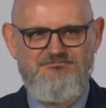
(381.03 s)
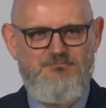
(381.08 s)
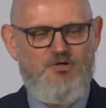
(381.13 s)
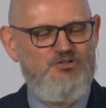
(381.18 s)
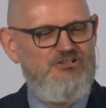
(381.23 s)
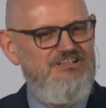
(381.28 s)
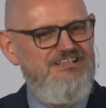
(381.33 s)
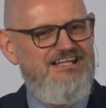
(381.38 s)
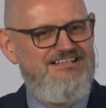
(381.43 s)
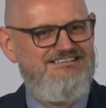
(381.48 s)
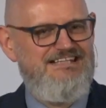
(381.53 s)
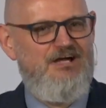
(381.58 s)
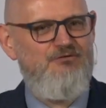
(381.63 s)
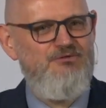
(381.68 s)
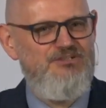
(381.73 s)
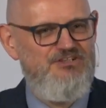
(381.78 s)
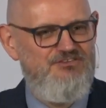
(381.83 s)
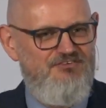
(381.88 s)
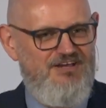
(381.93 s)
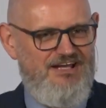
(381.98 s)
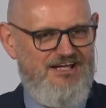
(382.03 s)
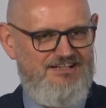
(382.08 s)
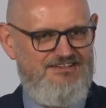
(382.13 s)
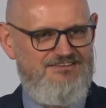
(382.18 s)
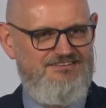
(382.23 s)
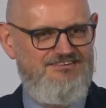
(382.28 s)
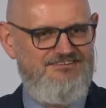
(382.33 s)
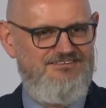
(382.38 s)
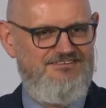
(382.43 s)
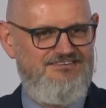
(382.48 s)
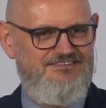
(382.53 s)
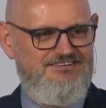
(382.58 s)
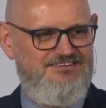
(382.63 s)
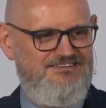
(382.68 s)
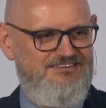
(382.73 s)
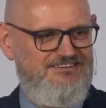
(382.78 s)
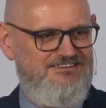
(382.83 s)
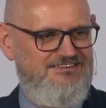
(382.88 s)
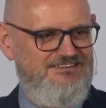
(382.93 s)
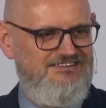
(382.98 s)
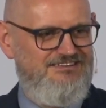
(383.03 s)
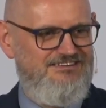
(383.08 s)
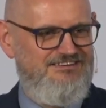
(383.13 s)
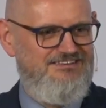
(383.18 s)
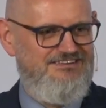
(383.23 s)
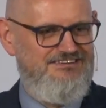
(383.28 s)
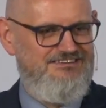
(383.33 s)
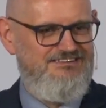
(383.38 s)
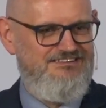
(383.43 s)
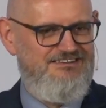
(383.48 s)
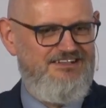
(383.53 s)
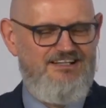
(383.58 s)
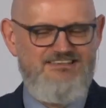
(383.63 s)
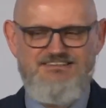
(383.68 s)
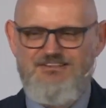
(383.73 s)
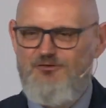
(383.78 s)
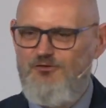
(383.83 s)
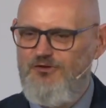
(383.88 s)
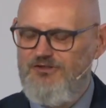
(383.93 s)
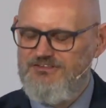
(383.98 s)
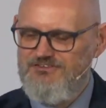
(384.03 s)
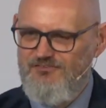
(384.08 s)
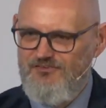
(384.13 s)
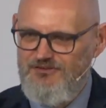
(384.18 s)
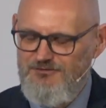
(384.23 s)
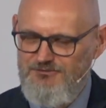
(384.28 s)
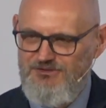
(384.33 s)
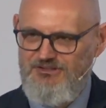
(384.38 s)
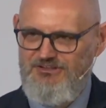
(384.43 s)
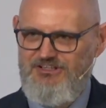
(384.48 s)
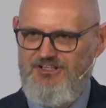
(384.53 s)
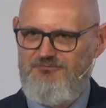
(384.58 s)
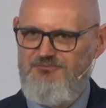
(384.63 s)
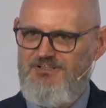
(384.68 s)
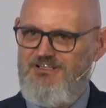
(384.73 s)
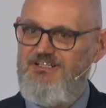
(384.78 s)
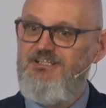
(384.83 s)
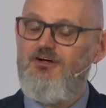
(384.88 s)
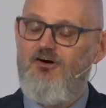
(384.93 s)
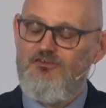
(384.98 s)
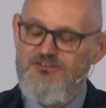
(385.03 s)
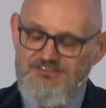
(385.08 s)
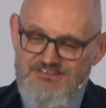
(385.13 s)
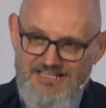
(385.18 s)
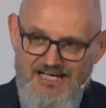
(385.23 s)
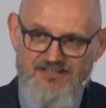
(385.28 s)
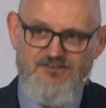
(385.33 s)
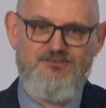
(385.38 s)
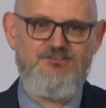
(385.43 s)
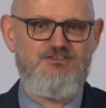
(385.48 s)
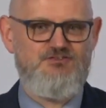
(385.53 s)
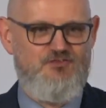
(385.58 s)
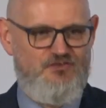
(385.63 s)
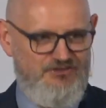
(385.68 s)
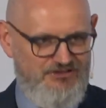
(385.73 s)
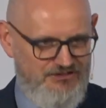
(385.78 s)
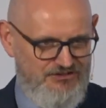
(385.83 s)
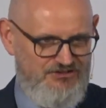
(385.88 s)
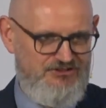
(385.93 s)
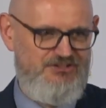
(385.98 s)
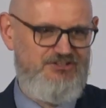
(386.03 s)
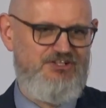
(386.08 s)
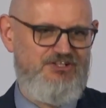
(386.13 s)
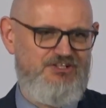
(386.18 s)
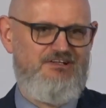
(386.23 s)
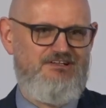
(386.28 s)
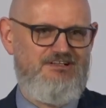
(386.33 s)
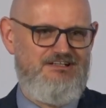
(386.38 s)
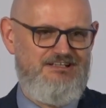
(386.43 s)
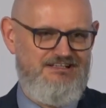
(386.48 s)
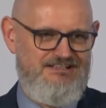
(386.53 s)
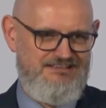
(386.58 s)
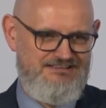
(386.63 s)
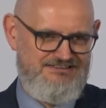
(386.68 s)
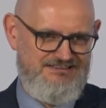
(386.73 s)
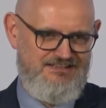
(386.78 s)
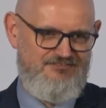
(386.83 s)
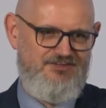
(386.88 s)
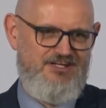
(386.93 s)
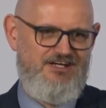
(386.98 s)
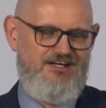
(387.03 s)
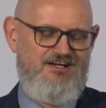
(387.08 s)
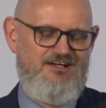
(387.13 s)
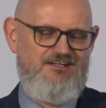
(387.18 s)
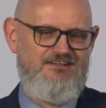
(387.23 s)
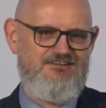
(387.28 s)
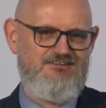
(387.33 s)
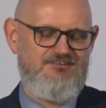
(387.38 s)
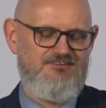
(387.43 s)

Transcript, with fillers: poszli na cały świat, ryzykując swoim życiem i oddając swoje życie za wiarę.